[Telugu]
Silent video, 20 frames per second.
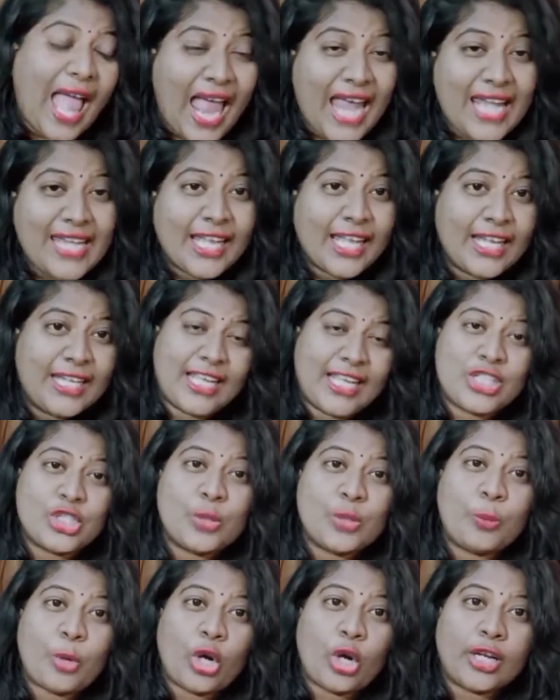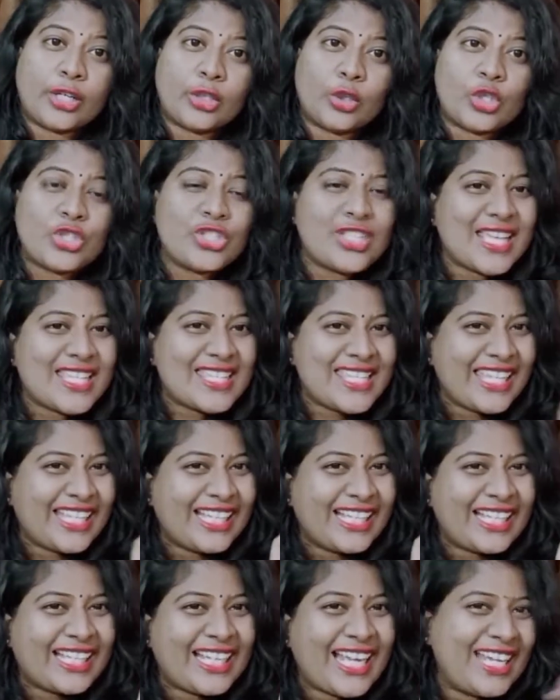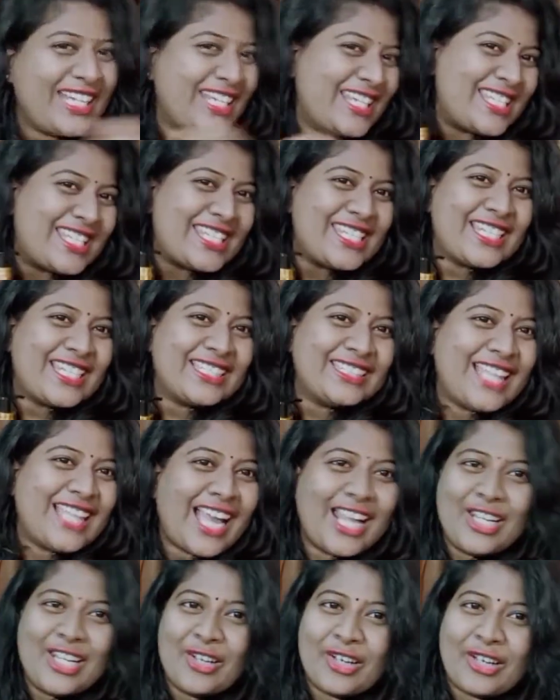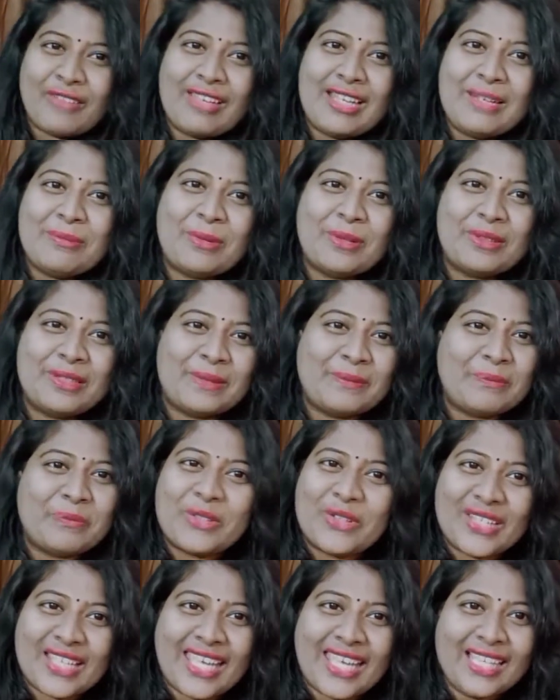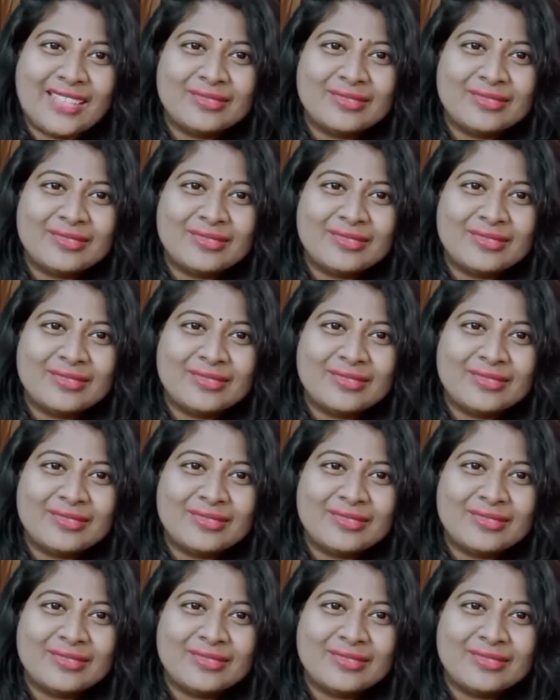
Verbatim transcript: అండ్ నా నెక్స్ట్ ప్రోడక్ట్ వచ్చేసి కండిషనర్ దానిలోకి వెళ్ళిపోదాం ఓకే